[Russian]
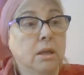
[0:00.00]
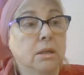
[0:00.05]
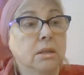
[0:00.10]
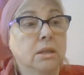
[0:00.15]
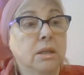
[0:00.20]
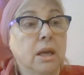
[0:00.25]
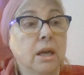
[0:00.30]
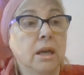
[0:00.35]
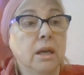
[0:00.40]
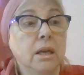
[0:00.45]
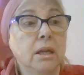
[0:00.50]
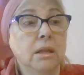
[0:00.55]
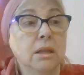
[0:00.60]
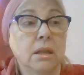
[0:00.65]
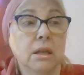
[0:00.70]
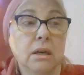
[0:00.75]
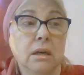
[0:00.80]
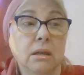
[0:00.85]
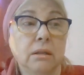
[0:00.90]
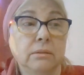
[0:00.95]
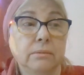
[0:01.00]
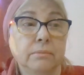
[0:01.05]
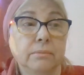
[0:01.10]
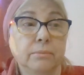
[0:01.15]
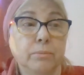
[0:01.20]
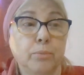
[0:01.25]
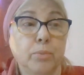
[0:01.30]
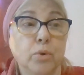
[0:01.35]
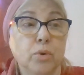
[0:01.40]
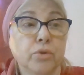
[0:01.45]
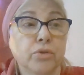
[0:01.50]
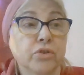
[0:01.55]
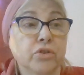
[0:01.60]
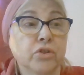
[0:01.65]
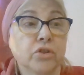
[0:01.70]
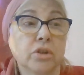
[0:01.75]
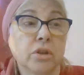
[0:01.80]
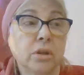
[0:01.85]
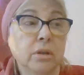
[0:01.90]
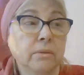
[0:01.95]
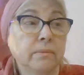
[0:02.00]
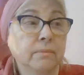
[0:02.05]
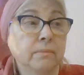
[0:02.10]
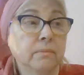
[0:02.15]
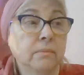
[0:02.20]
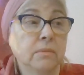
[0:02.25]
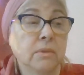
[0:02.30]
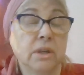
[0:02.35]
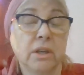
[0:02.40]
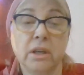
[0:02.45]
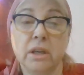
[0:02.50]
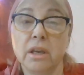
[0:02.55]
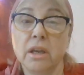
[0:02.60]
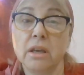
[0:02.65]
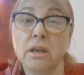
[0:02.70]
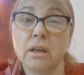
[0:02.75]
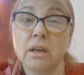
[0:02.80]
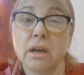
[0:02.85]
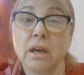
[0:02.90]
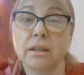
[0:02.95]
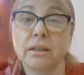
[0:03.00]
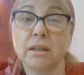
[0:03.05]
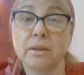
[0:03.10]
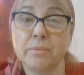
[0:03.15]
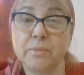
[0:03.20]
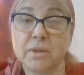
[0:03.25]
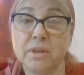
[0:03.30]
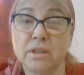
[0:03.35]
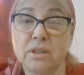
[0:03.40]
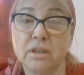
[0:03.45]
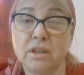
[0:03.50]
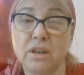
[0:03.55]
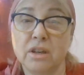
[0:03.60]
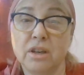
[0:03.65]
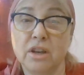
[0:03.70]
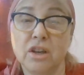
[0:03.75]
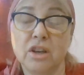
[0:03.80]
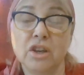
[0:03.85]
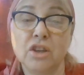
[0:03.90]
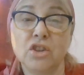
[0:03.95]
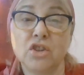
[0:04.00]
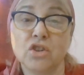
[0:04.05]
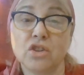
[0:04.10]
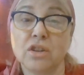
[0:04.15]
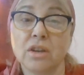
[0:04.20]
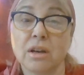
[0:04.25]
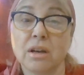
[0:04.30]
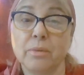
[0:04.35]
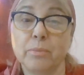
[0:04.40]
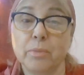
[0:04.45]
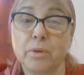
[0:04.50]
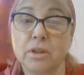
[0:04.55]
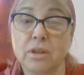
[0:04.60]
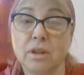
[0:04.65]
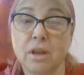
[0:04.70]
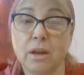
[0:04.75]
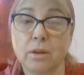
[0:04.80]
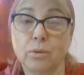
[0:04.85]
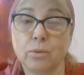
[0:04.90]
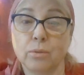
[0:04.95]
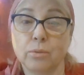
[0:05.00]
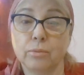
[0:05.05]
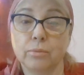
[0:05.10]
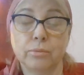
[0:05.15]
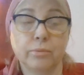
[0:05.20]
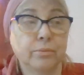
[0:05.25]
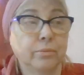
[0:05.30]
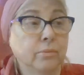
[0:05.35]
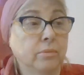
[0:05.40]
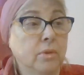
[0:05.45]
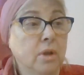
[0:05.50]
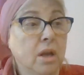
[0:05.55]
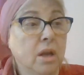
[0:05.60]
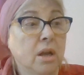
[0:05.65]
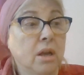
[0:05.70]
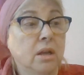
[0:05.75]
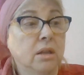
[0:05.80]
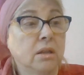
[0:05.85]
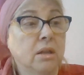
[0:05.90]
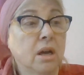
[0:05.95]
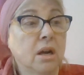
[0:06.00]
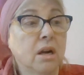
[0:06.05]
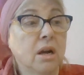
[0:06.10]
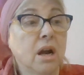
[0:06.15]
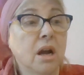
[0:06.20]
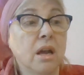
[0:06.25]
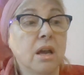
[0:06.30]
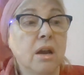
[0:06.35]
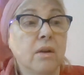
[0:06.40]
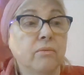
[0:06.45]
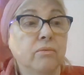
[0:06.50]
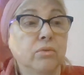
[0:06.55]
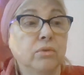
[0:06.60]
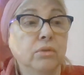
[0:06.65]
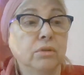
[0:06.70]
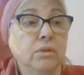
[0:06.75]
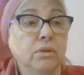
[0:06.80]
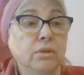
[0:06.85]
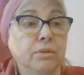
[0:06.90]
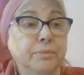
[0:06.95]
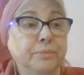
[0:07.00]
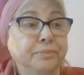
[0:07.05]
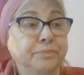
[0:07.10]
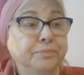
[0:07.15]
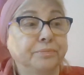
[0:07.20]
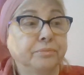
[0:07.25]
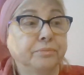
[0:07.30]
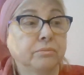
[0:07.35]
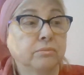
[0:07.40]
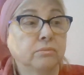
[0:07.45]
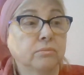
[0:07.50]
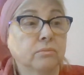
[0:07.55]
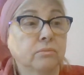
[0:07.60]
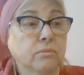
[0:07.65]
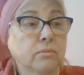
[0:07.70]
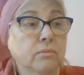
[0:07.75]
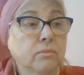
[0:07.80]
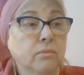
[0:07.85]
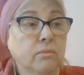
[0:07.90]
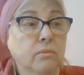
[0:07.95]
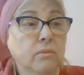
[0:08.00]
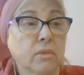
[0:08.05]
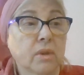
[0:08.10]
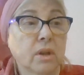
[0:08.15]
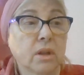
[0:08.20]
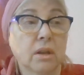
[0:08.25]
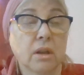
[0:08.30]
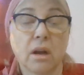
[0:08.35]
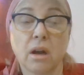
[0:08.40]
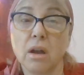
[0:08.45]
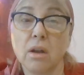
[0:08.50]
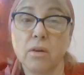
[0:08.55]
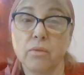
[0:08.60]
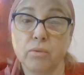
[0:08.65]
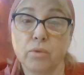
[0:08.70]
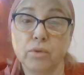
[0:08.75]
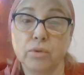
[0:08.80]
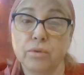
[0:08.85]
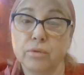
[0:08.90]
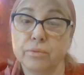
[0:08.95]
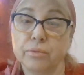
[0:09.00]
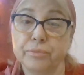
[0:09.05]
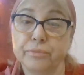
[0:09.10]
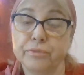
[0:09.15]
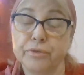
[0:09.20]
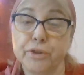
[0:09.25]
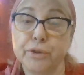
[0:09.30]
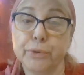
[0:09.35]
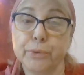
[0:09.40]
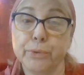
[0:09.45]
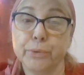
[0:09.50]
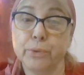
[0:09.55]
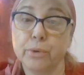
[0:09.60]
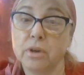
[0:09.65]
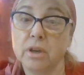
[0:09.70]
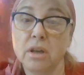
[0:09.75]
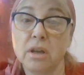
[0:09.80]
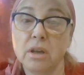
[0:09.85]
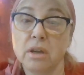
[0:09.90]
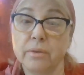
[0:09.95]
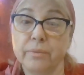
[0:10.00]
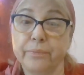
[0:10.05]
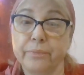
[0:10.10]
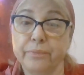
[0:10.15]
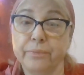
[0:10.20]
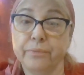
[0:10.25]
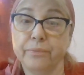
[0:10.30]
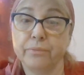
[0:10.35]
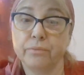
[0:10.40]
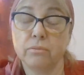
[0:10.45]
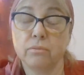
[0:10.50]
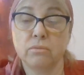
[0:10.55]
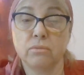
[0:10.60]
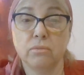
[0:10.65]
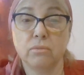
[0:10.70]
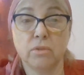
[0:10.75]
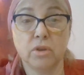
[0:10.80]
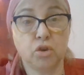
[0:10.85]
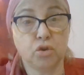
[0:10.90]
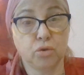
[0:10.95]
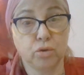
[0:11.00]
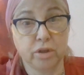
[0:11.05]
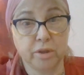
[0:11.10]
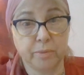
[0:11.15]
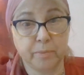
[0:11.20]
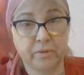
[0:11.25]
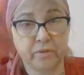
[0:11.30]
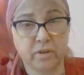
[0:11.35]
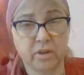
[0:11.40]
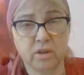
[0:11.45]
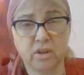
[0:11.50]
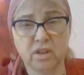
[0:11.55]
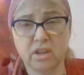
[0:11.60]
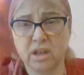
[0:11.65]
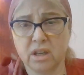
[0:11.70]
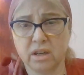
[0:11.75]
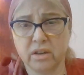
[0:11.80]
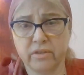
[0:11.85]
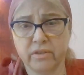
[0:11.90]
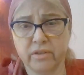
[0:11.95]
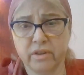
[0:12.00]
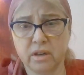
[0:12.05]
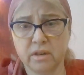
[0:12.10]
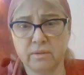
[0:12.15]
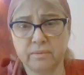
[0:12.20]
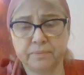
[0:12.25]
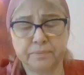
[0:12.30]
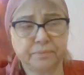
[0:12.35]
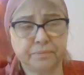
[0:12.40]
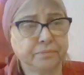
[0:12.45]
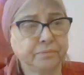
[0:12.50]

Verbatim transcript: За это позже ей отомстили лично капитану. Такая вот, такая вот теория, еще раз повторяю, заговора –